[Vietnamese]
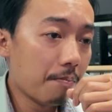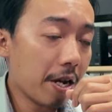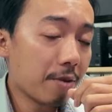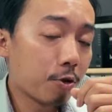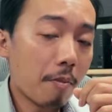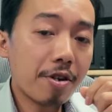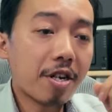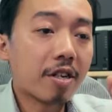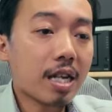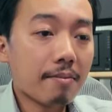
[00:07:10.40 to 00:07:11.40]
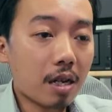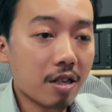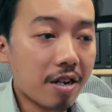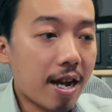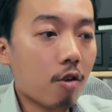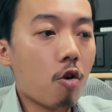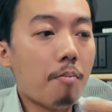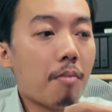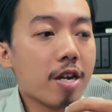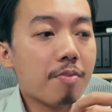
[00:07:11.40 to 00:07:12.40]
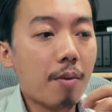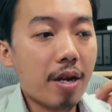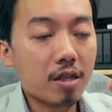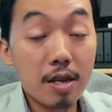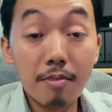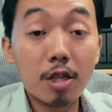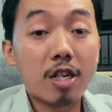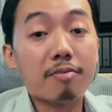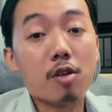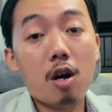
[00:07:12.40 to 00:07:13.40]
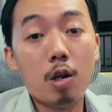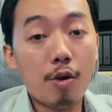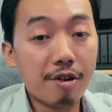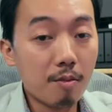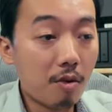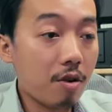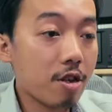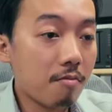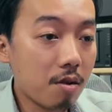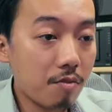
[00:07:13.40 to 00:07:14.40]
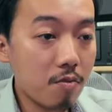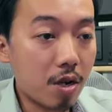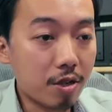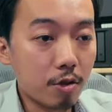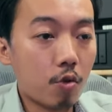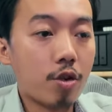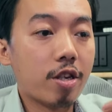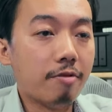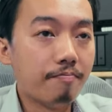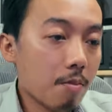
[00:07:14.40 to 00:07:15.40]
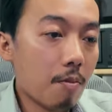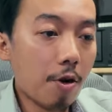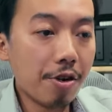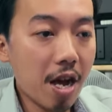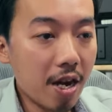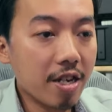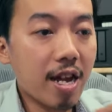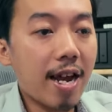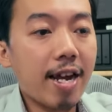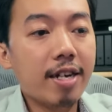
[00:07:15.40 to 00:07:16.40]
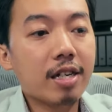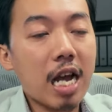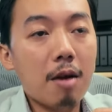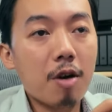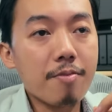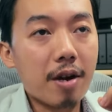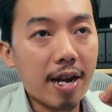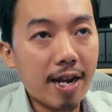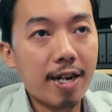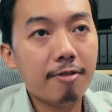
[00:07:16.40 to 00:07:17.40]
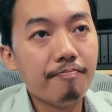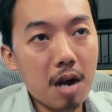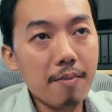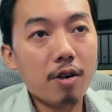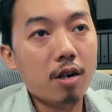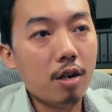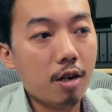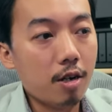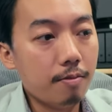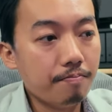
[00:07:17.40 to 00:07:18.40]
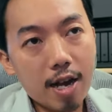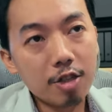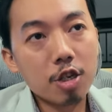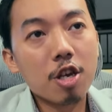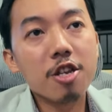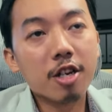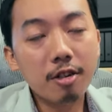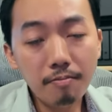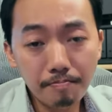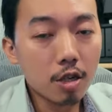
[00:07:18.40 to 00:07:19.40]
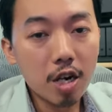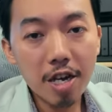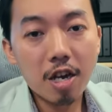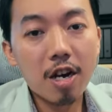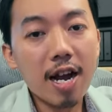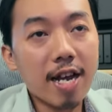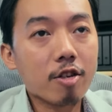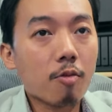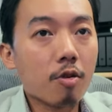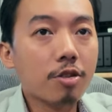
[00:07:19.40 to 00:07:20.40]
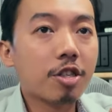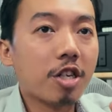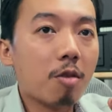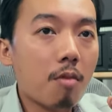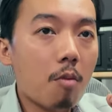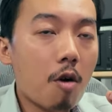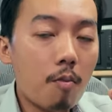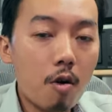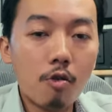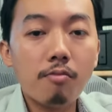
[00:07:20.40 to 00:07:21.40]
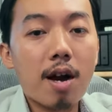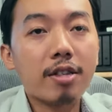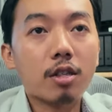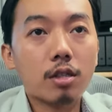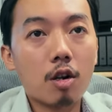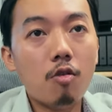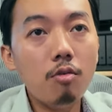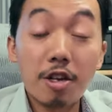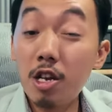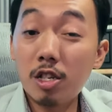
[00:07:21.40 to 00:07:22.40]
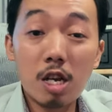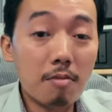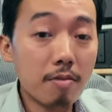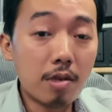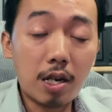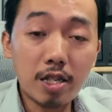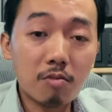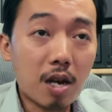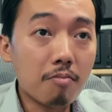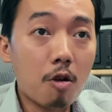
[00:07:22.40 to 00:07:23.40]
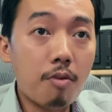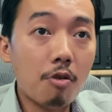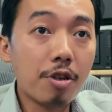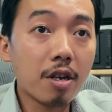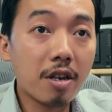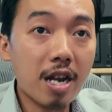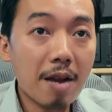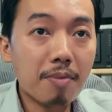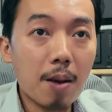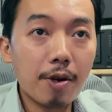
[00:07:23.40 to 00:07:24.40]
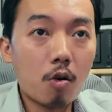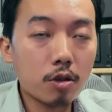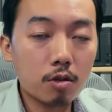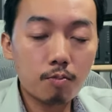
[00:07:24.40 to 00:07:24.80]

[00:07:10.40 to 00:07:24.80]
PDF shop internet nó tam thao thiên nè có mấy pervasive internet to luôn rồi mua cái mình bị bệnh nổi thế, phải bảo môn đăng ấy tha ca vay bạc ha, vay ở hai chiếc khi nhúng, cứ hay khờ ai chụp rôn cho nên bảo bom ổn ban thằng song, hay kia cha mách mình lấy chừng ngắt bom ổn nó gì ai plug đốt,